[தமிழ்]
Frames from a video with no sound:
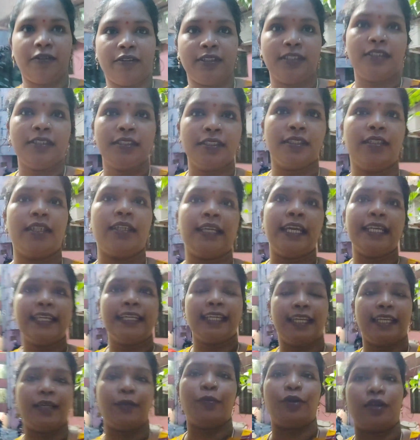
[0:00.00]
நான் வந்துட்டு கேட்
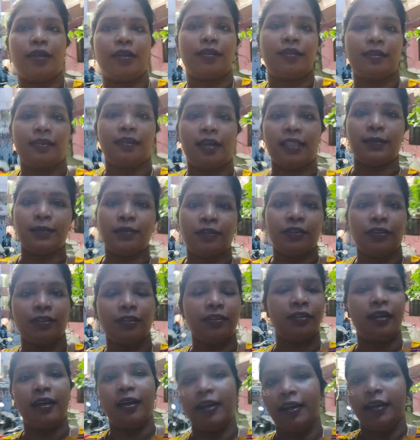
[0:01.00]
கிட்ட நிற்க போகிறேன் அதுவும் வந்து
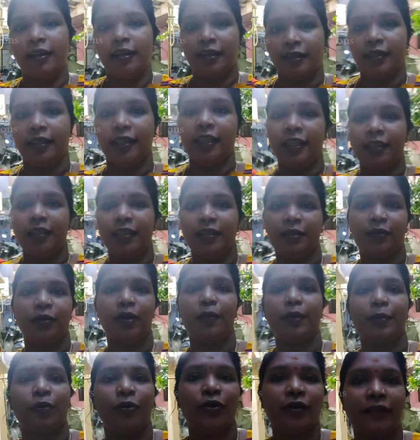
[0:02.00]
ஏறி
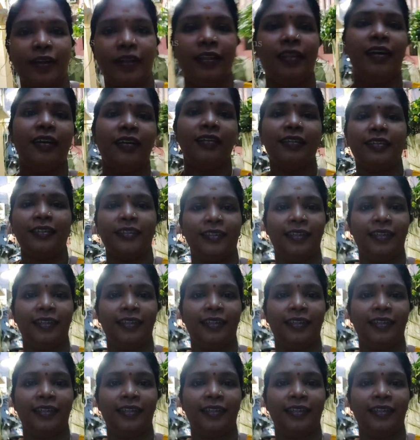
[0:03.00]
பேமெண்ட் போக வேண்டியதான்